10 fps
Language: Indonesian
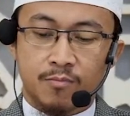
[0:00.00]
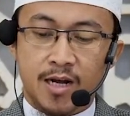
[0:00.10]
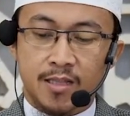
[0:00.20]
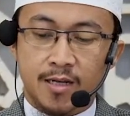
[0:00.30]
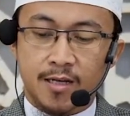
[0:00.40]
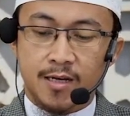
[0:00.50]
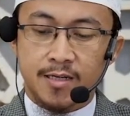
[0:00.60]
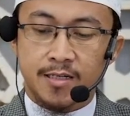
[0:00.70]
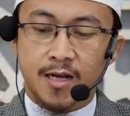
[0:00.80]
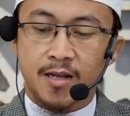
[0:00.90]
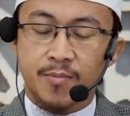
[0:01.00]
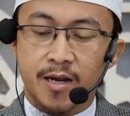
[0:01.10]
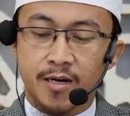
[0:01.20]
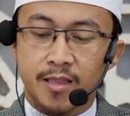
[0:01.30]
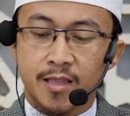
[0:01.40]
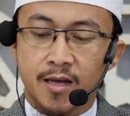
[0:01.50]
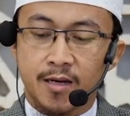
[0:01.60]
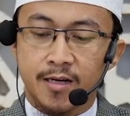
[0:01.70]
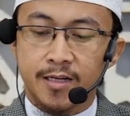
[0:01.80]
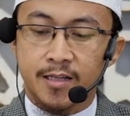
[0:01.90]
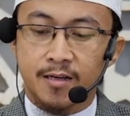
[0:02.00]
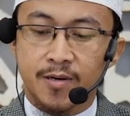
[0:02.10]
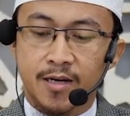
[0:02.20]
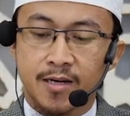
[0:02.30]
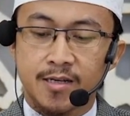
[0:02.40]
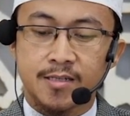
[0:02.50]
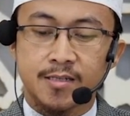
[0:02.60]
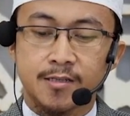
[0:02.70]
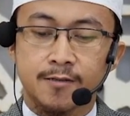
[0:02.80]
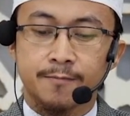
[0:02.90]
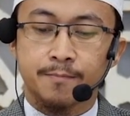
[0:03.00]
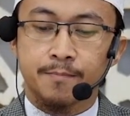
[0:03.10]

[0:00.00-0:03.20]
mengatakan di dalam hadis yang akan kita bahas